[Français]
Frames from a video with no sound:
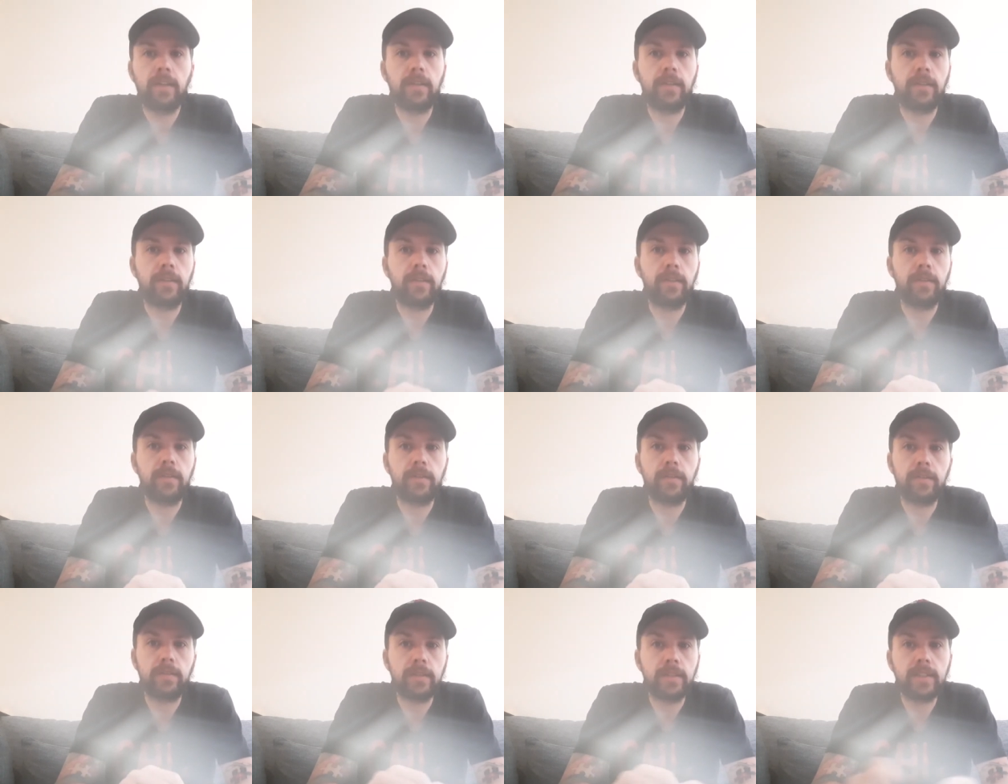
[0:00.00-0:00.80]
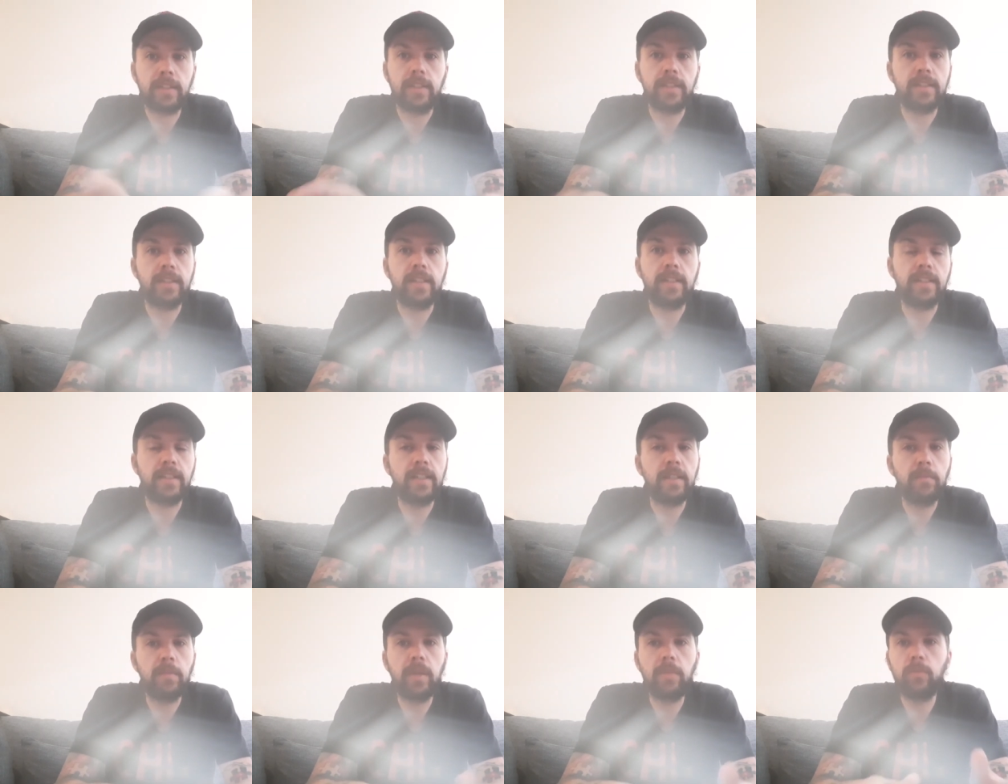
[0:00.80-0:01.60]
euh, c'est
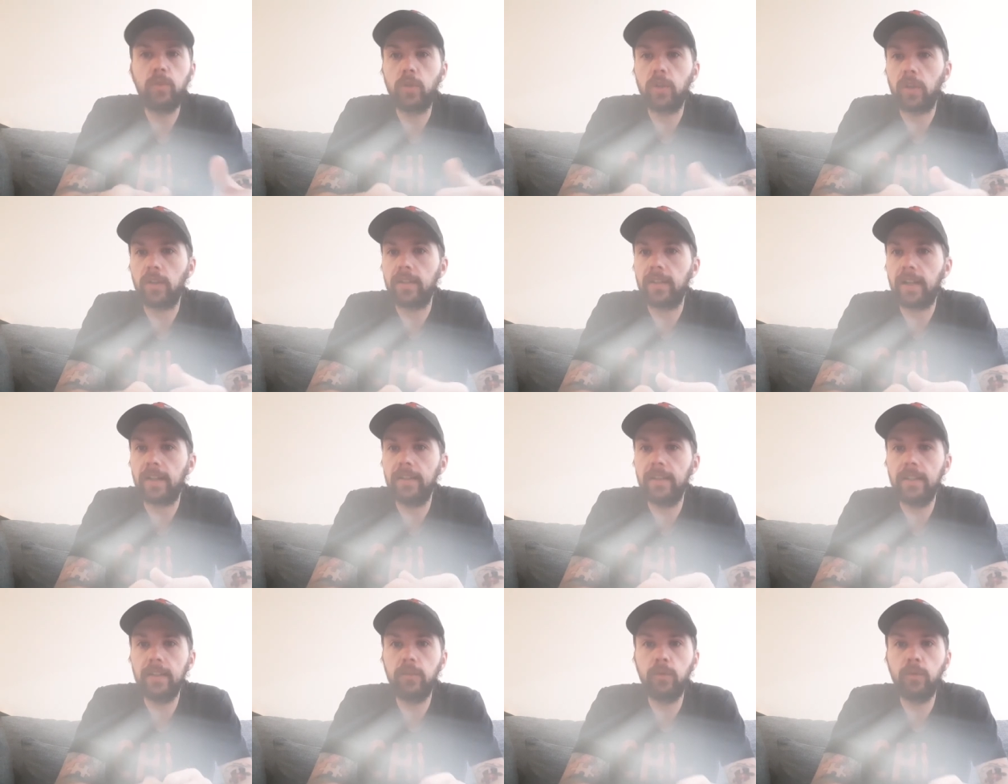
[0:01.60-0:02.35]
les mêmes que l'an dernier.